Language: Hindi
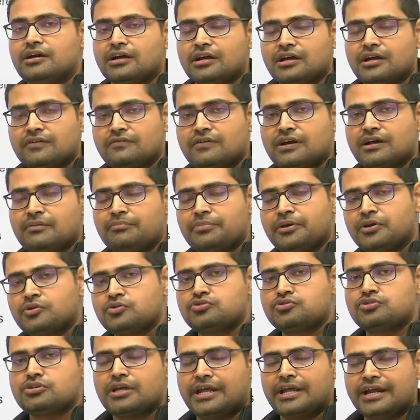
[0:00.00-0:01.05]
अगर वहाँ पर
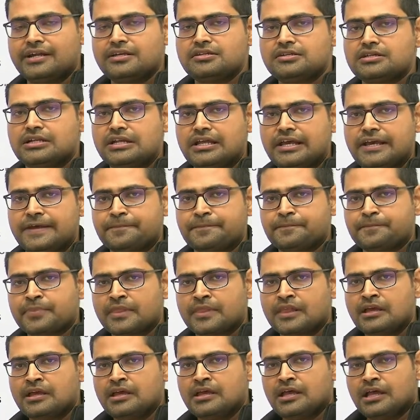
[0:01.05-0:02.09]
कुछ एडिशन है
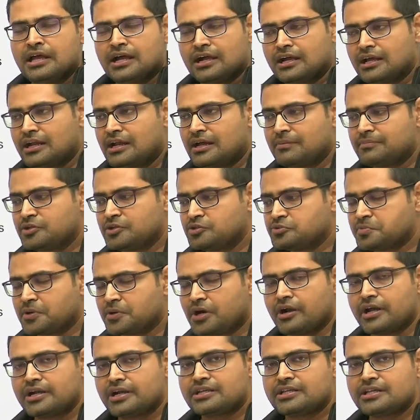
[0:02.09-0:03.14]
अगर आपने उस
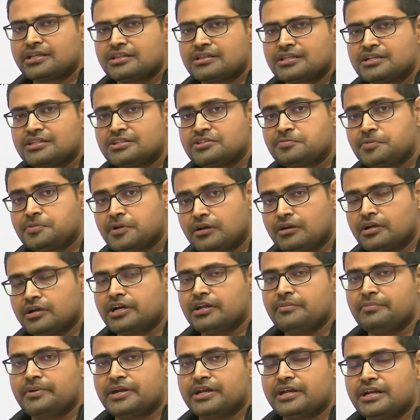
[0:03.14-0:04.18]
प्रोडक्ट के अंदर जिसपे
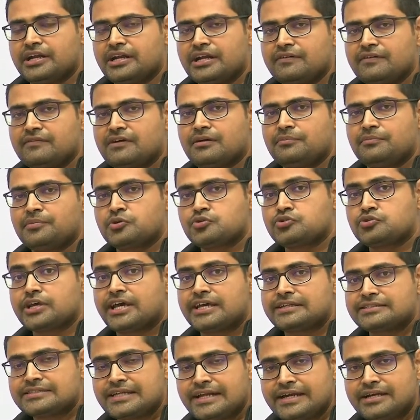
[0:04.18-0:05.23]
ऑलरेडी पेटेंट है वहाँ पे कुछ
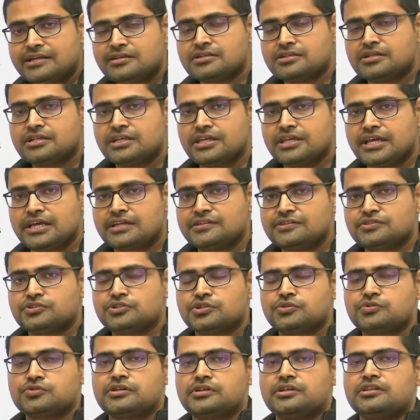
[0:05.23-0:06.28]
ऐसा एडिशन किया है
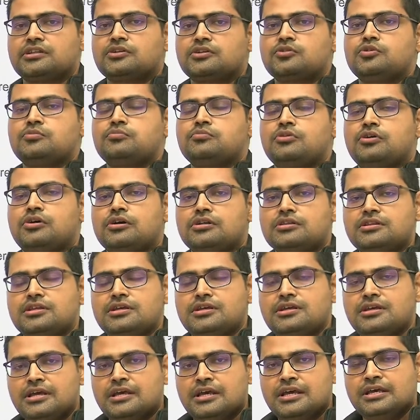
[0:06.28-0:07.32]
जिससे उसके अंदर कोई बहुत
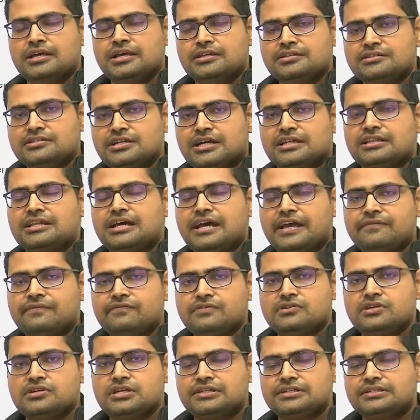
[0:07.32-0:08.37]
ही ज़्यादा
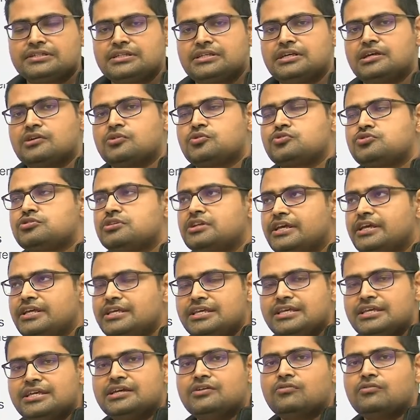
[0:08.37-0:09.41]
एफिशिएंसी या कुछ नई
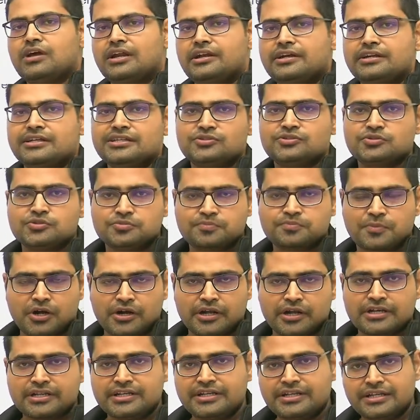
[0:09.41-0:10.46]
ही क्वालिटीज़ उस
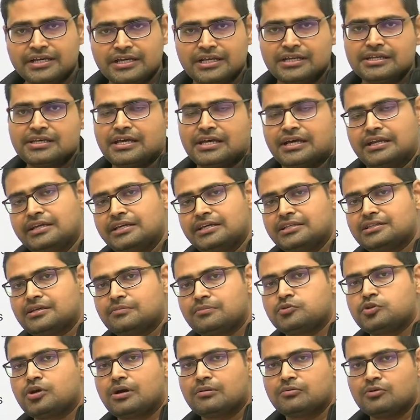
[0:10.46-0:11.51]
प्रोडक्ट की निकल के आ रही हैं
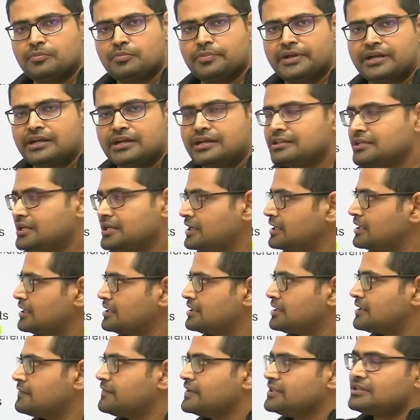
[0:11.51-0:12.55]
तब तो आपको पेटेंट देंगे
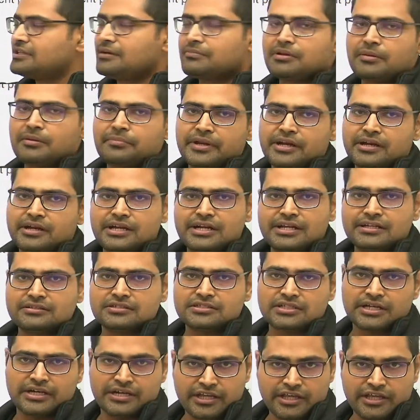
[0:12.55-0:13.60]
अदरवाइज आपका पेटेंट
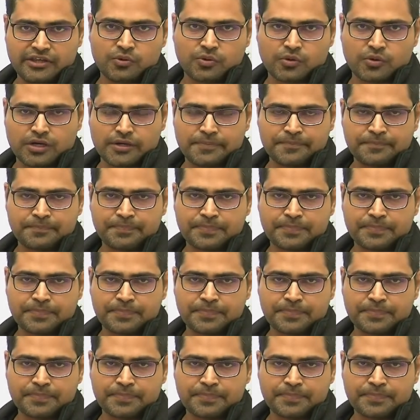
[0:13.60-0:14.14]
एक्सटेंड नहीं होगा